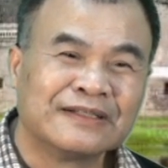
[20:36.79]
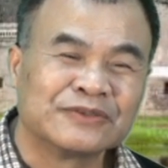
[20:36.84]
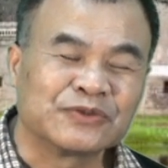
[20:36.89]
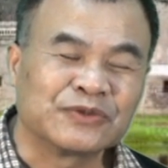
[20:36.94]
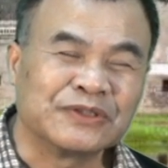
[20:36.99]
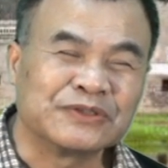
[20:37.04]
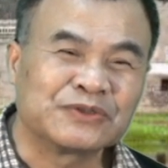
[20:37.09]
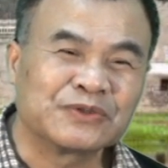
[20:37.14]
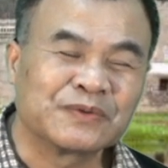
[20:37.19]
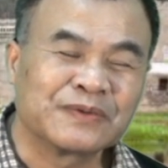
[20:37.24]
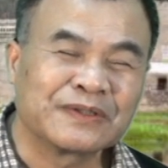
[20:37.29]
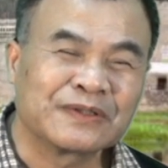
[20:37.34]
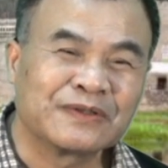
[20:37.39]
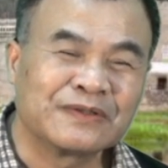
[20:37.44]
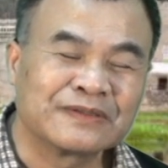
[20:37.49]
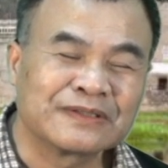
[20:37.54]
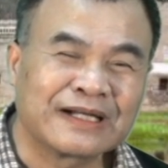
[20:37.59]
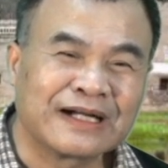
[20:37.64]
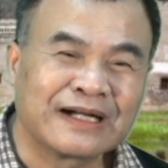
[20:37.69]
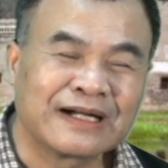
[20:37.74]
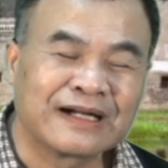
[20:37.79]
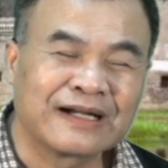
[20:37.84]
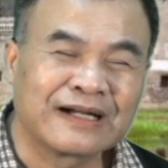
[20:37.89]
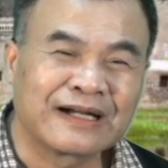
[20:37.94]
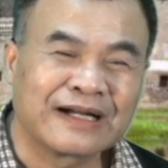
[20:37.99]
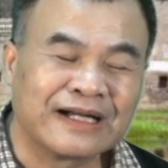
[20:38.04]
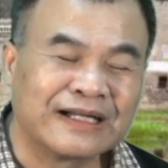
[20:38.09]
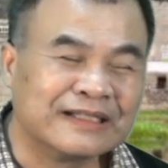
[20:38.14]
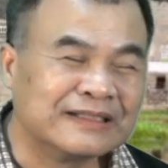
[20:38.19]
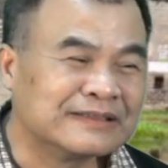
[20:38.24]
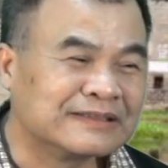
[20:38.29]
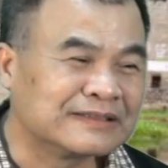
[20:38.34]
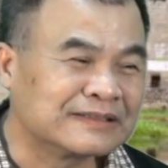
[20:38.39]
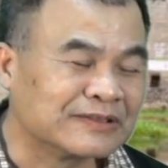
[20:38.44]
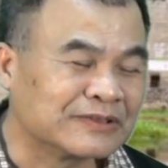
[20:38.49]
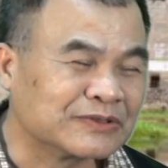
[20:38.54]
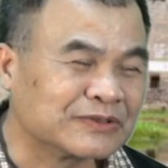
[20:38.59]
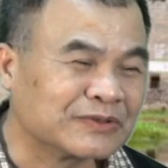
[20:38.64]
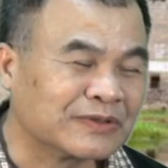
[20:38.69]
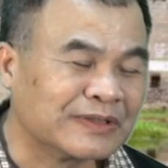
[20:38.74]
所以宋徽宗刚开
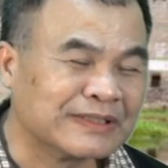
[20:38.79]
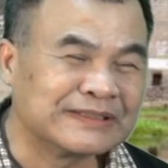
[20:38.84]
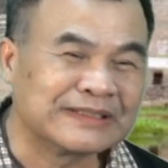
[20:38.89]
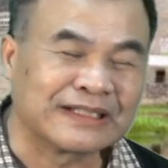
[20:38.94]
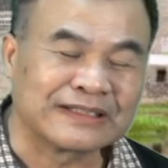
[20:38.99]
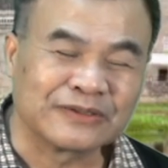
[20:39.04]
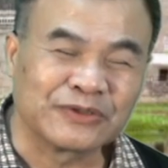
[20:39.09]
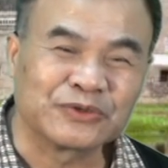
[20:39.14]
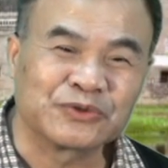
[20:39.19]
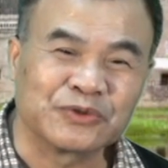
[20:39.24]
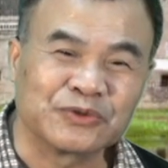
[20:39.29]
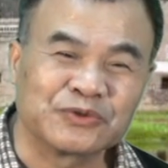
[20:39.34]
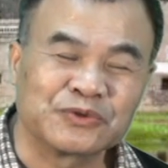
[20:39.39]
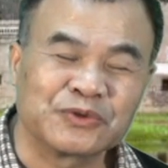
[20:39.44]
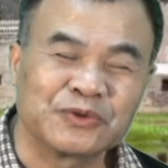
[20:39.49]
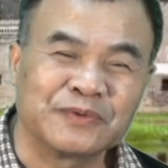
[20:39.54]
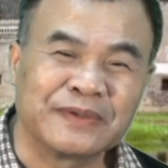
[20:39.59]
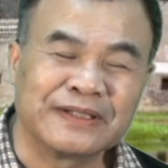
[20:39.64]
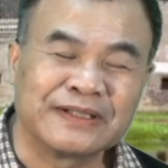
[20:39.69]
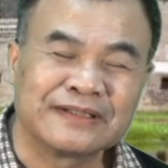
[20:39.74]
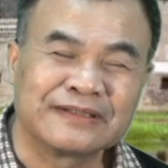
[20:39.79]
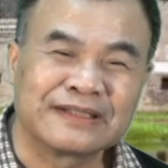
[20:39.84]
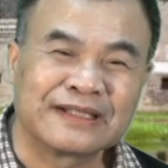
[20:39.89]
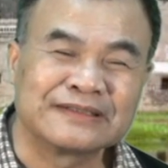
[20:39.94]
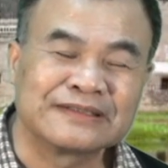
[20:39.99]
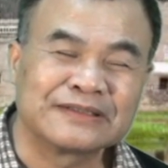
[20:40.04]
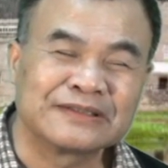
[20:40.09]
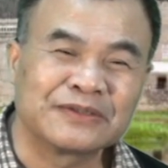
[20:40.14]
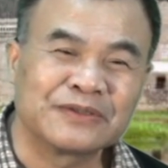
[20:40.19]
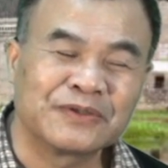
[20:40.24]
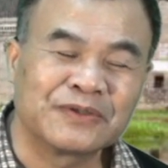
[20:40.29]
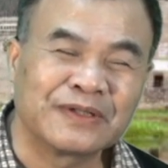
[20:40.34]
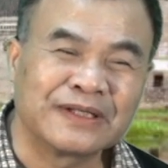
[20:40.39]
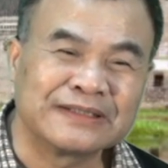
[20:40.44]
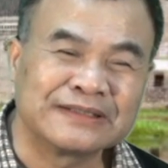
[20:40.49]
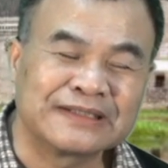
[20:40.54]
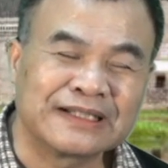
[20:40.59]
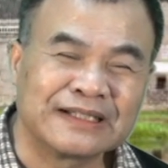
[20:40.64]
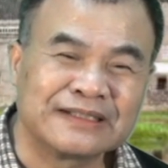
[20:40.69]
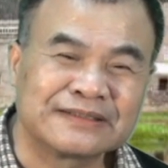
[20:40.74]
始的时候也想有所作为，但是后来
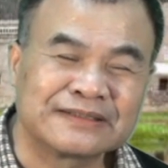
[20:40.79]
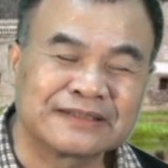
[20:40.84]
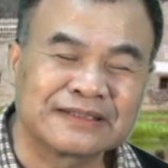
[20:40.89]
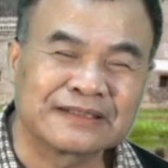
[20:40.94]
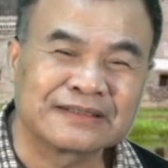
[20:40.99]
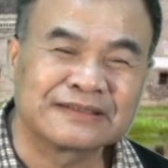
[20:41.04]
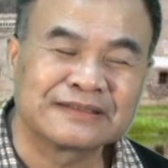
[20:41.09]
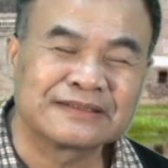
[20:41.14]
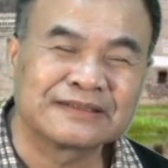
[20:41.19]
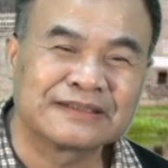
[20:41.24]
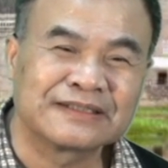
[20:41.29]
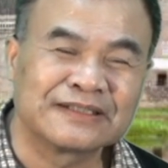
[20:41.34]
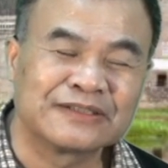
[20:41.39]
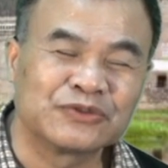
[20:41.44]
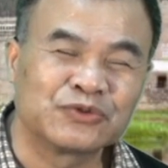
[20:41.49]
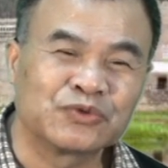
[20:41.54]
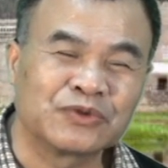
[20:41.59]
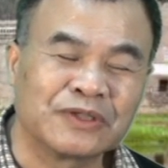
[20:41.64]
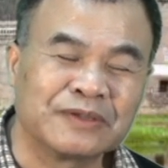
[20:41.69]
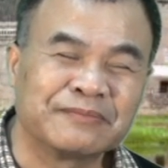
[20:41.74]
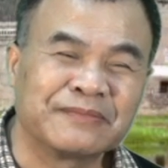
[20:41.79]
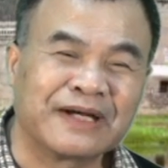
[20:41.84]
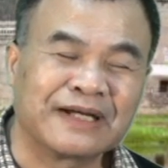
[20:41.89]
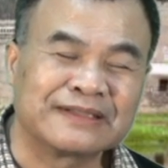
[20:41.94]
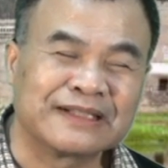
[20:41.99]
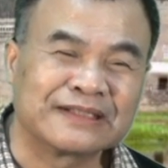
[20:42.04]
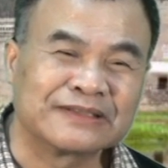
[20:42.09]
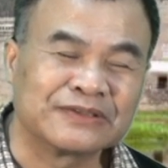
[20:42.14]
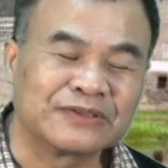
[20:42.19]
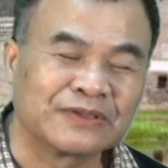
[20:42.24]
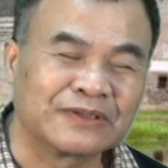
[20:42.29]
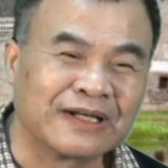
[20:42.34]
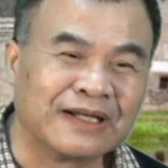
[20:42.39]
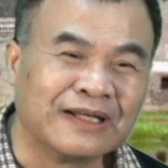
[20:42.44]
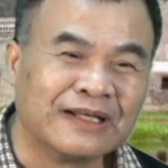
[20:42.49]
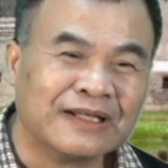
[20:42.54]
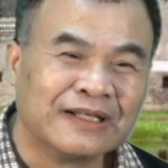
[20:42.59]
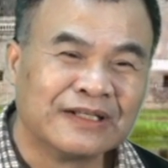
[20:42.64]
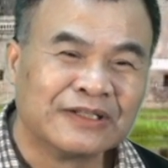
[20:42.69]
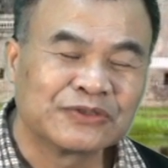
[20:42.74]
在声色犬马当中啊，
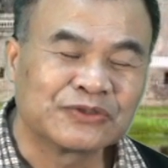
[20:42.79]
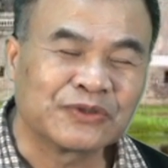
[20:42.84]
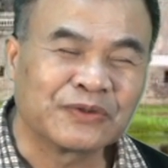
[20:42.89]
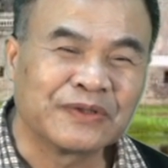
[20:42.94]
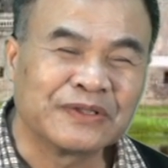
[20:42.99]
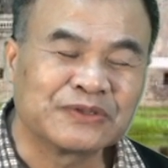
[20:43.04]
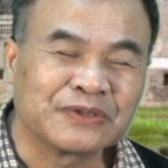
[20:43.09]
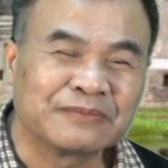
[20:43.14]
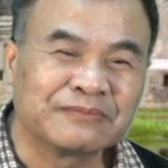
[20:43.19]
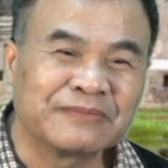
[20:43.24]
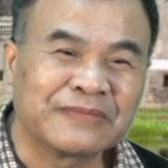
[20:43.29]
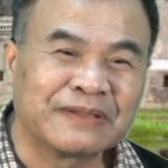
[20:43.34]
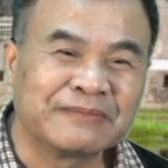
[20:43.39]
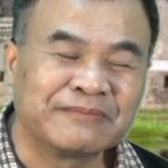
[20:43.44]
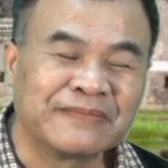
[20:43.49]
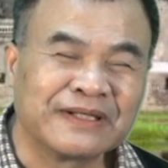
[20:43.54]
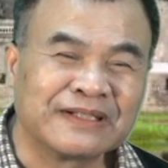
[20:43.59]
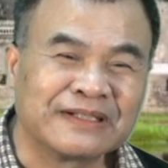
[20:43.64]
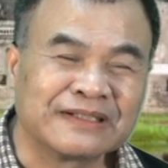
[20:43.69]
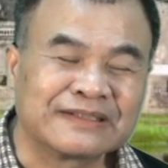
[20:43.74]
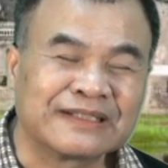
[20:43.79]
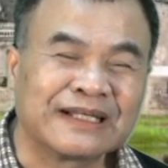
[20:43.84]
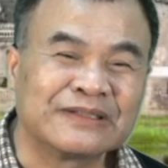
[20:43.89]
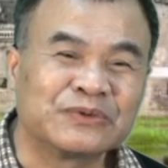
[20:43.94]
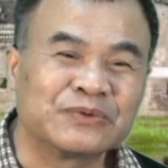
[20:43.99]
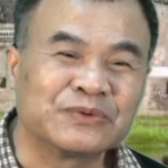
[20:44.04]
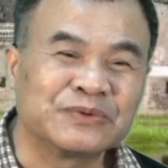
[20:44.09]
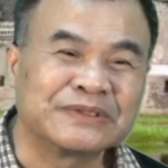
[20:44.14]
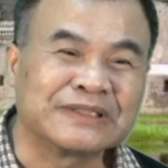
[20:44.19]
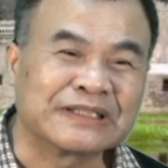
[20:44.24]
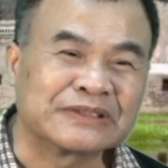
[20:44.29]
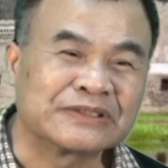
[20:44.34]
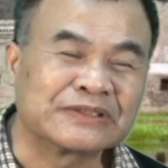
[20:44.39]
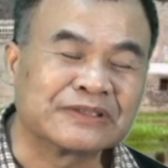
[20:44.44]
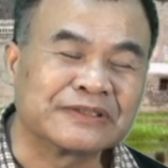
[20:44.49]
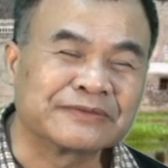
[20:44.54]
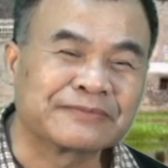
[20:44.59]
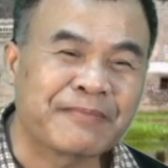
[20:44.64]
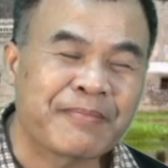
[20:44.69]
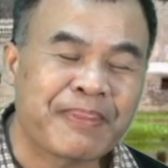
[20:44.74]
宋徽宗慢慢的贪图享
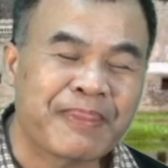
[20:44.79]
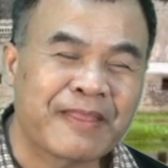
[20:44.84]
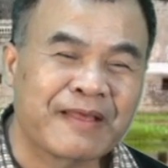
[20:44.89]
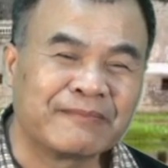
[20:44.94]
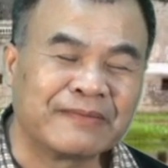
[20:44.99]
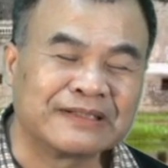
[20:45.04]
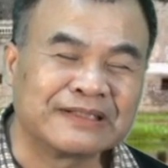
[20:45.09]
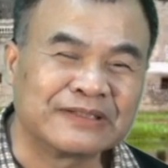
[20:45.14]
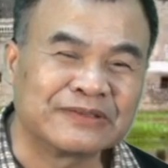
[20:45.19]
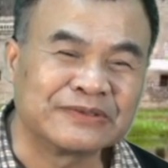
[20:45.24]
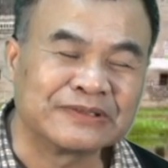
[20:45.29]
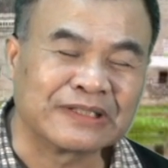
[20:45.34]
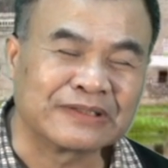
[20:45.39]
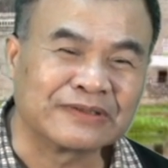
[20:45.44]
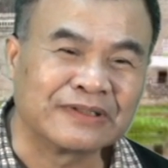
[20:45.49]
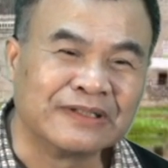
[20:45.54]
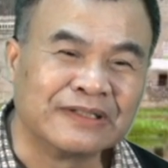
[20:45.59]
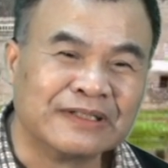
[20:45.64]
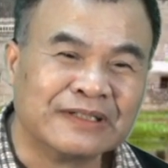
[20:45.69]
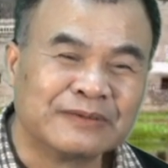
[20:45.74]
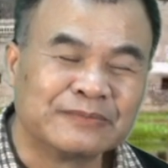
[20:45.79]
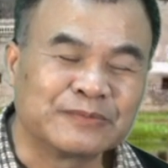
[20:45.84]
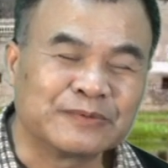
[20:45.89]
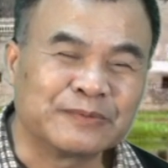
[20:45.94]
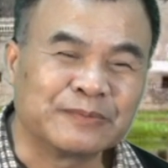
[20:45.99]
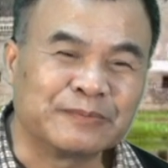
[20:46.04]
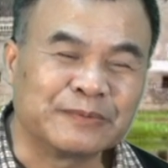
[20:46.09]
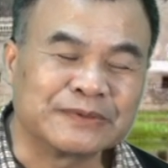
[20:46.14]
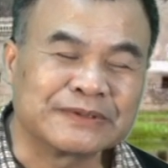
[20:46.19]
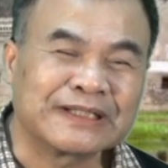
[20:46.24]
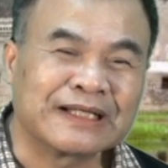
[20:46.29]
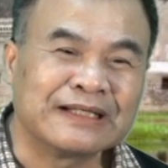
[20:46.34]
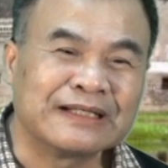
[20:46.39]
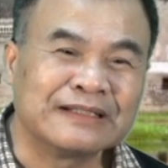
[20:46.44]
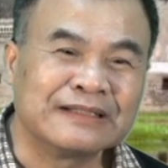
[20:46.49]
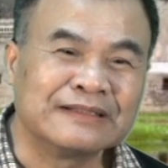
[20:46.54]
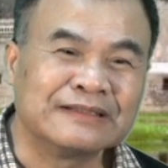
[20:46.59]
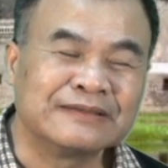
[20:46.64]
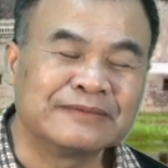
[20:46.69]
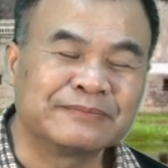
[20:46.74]
受，慢慢贪图享受，不不
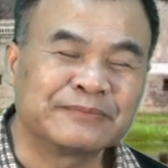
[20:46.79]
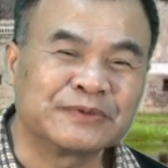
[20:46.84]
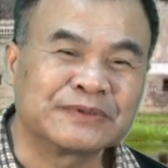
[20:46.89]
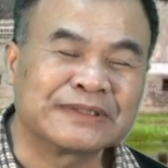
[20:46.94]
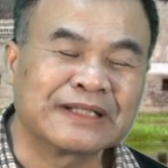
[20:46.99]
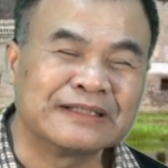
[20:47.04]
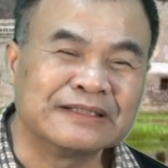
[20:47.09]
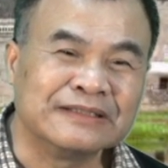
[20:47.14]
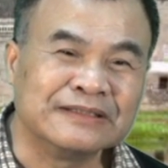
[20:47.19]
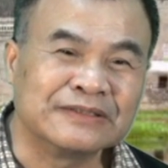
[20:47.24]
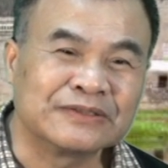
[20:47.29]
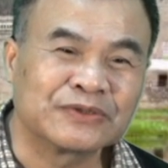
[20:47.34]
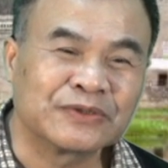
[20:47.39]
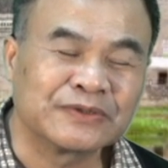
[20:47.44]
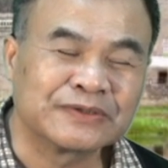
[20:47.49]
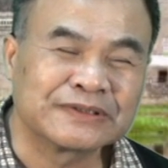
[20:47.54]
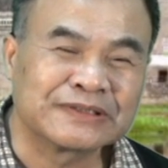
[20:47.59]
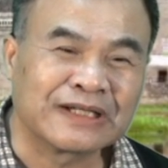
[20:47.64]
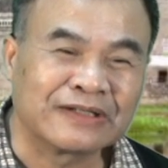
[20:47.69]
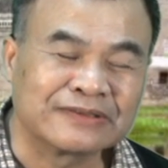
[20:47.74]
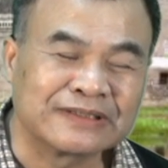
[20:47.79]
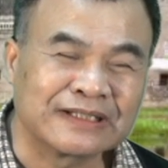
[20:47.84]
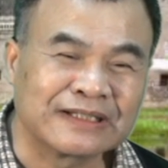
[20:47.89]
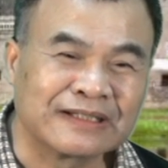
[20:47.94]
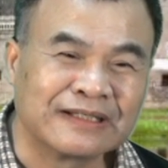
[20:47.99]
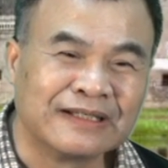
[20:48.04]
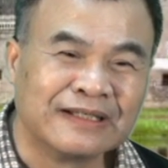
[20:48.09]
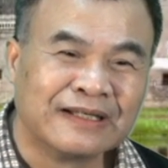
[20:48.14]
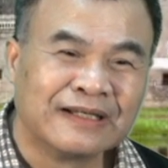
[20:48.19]
再不再理受朝政，